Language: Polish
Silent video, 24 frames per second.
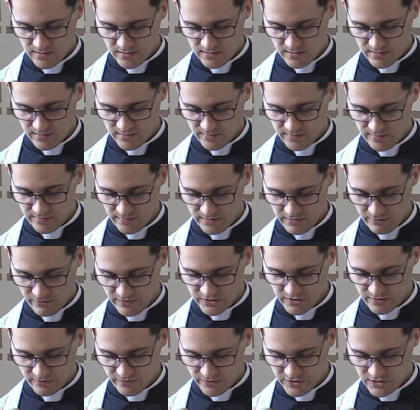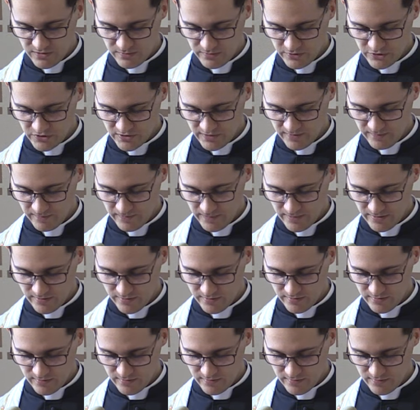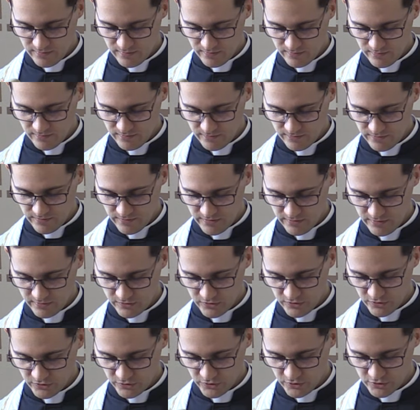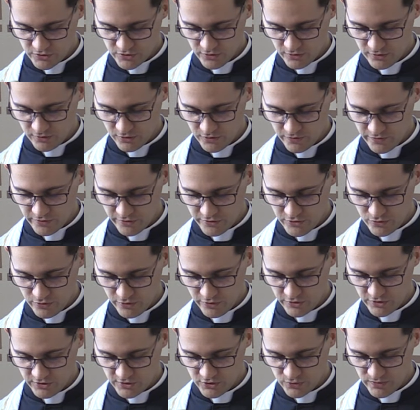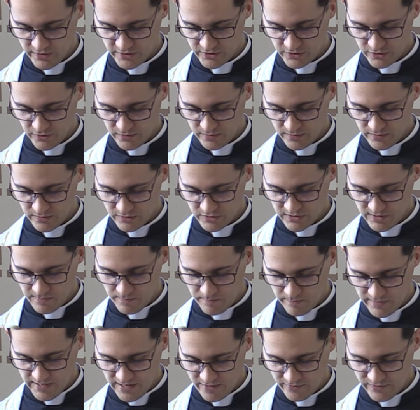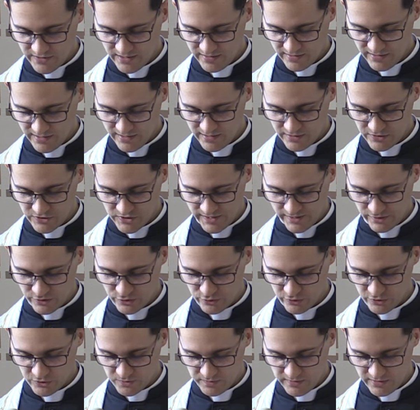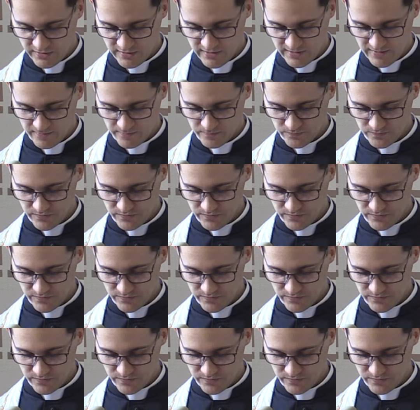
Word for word: E, I właśnie widzimy, że to, to co dowodził ojciec Weston, że prawda nie jest jakaś rozmyta,